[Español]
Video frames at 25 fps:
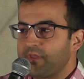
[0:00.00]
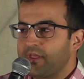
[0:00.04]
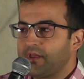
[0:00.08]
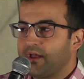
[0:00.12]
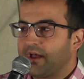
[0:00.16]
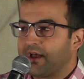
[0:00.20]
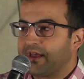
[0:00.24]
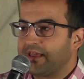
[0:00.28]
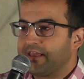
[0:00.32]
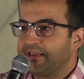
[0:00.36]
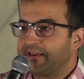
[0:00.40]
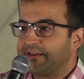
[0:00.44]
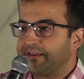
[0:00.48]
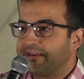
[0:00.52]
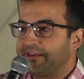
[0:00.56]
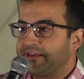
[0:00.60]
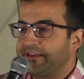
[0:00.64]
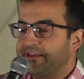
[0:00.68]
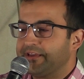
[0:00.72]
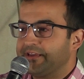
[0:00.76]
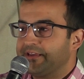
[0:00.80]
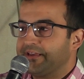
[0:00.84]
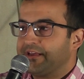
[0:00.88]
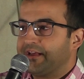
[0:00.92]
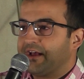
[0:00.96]
Hay
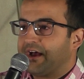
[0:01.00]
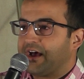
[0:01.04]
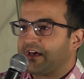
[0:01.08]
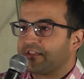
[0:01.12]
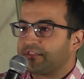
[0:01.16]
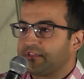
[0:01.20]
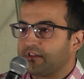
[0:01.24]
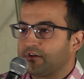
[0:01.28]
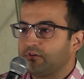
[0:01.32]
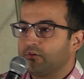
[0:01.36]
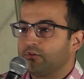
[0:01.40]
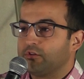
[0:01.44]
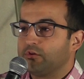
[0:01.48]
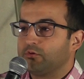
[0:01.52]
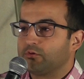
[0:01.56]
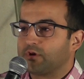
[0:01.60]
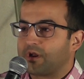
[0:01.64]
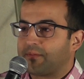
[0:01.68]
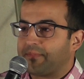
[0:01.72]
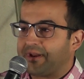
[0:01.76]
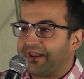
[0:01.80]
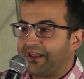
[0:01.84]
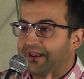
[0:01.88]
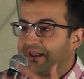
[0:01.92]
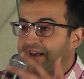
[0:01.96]
que hacerlo de
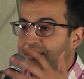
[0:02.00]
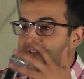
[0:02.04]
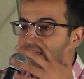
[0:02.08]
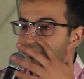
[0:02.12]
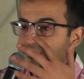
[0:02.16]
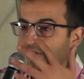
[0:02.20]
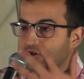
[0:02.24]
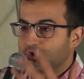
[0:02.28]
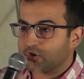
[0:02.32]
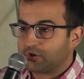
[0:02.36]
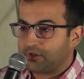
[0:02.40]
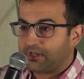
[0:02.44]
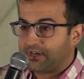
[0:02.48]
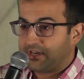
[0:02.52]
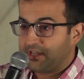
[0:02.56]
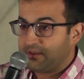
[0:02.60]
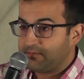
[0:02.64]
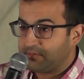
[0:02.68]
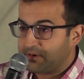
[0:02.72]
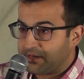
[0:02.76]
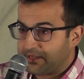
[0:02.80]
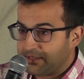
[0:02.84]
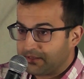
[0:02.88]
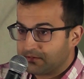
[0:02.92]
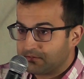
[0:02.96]
una manera
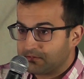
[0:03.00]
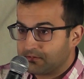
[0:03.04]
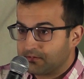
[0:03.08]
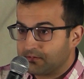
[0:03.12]
sostenible,